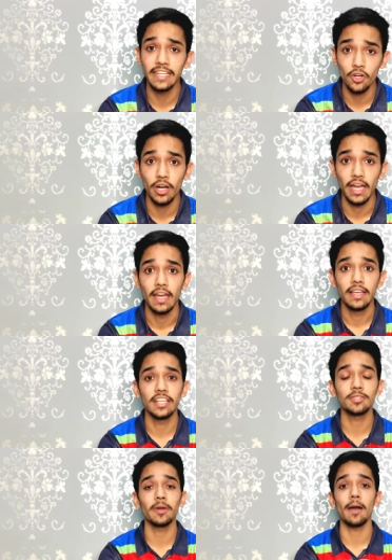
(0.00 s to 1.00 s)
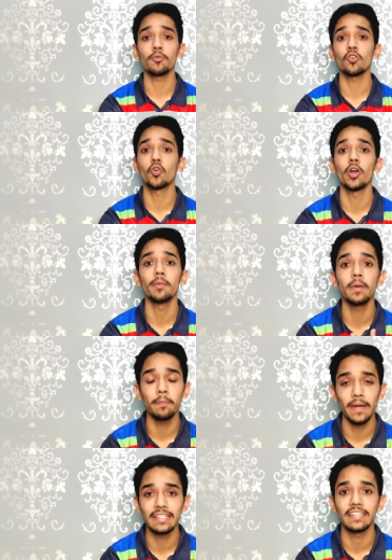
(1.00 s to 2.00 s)
जीरो है इसमें आपको कोई भी
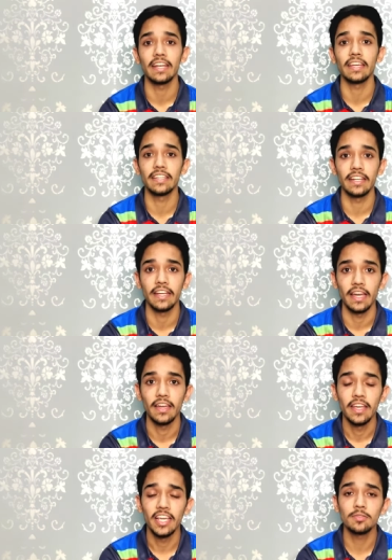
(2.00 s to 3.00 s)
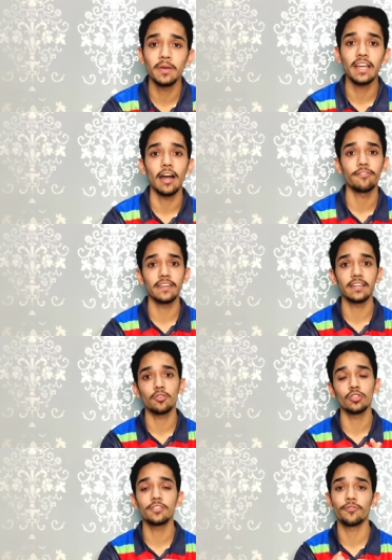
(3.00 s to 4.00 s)
पैसे नहीं देने हैं इसमें काफ़ी
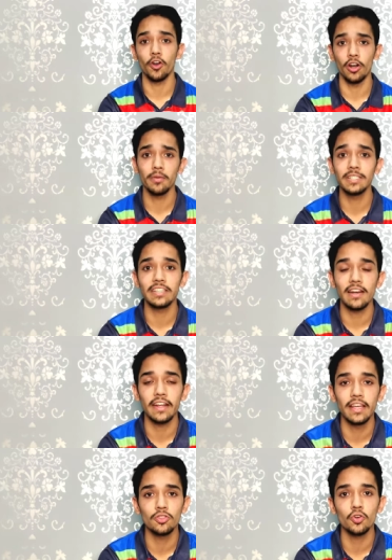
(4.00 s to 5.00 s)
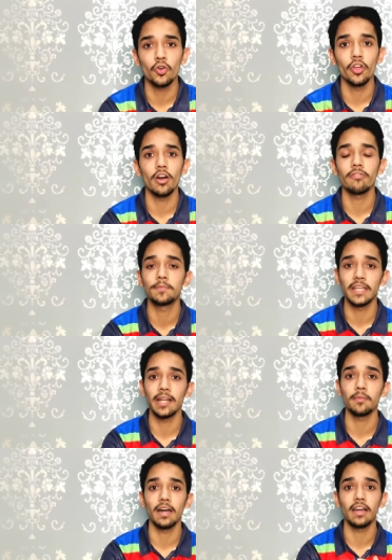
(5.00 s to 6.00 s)
कुछ फ्रॉड भी चल रहे हैं तो कोई और
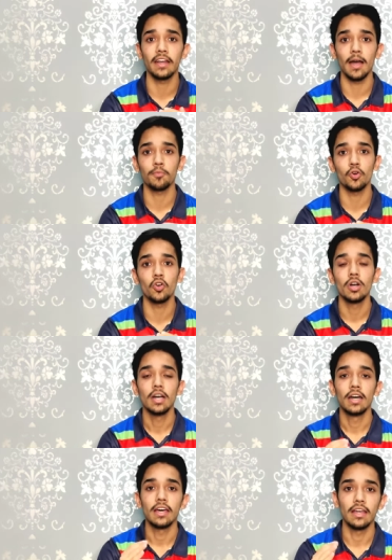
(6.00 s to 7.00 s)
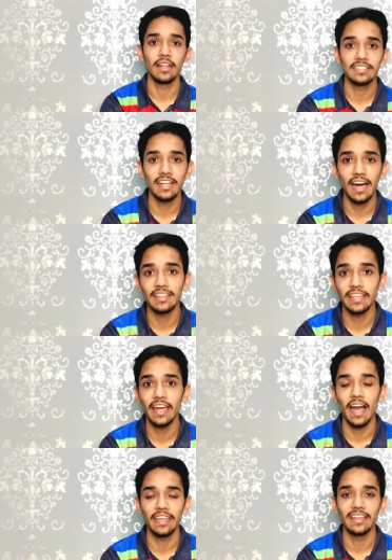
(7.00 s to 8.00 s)
वेबसाइट अगर आपको नज़र आती
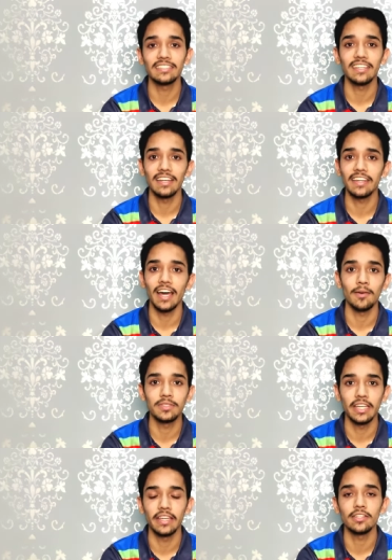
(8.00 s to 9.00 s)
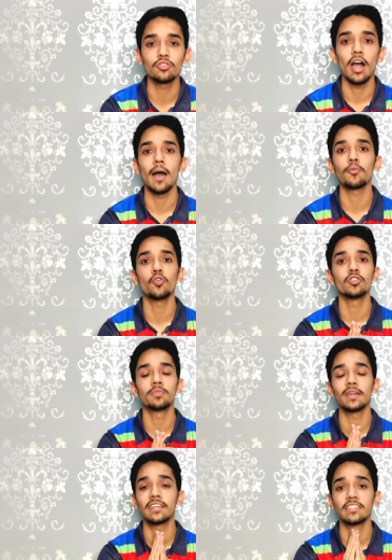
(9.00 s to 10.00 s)
है आई के नाम से ही तो आपको
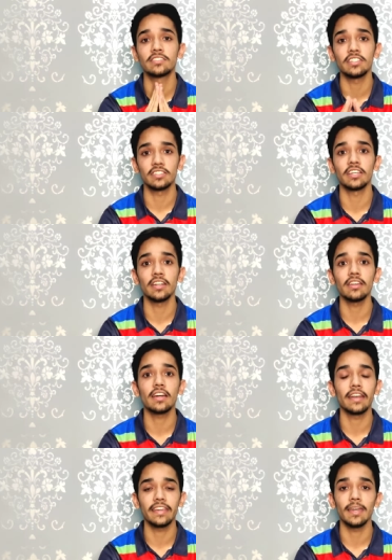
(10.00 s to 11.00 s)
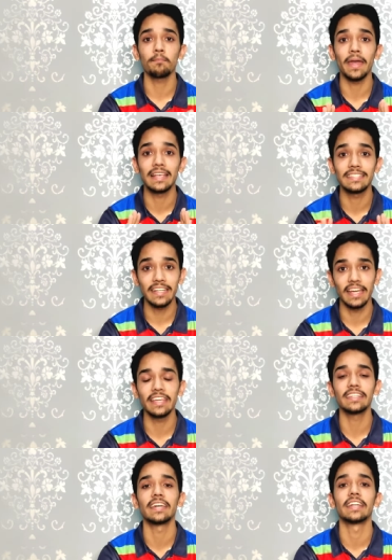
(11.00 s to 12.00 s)
उसमें रजिस्ट्रेशन करके पैसे
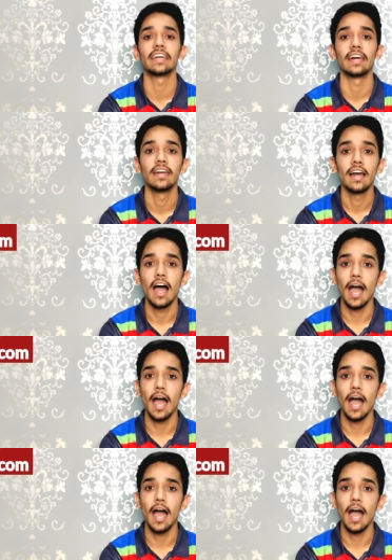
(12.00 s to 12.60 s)
नहीं देने हैं